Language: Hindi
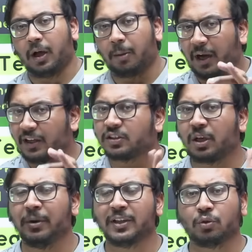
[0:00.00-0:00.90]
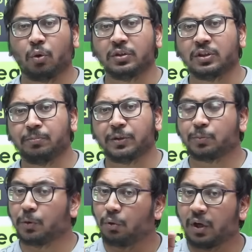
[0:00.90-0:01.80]
अब आज का मैच कौन से पिच
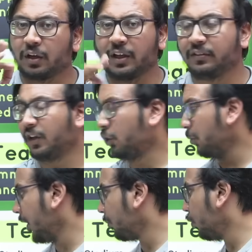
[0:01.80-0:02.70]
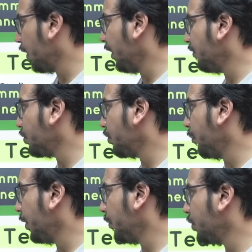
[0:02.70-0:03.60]
पे होगा गाइज तो मैं आपको लाइव
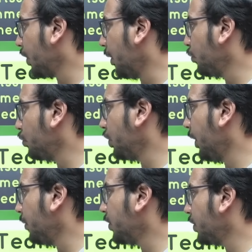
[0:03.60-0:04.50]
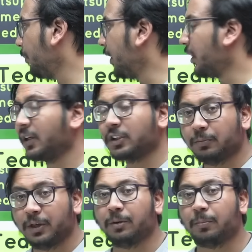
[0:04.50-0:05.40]
स्ट्रीमिंग में शाम को छह बज के पैंतालीस
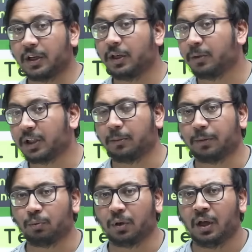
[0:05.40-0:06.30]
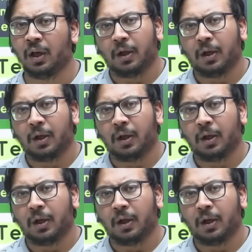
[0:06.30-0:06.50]
मिनट पर ही बता पाऊंगा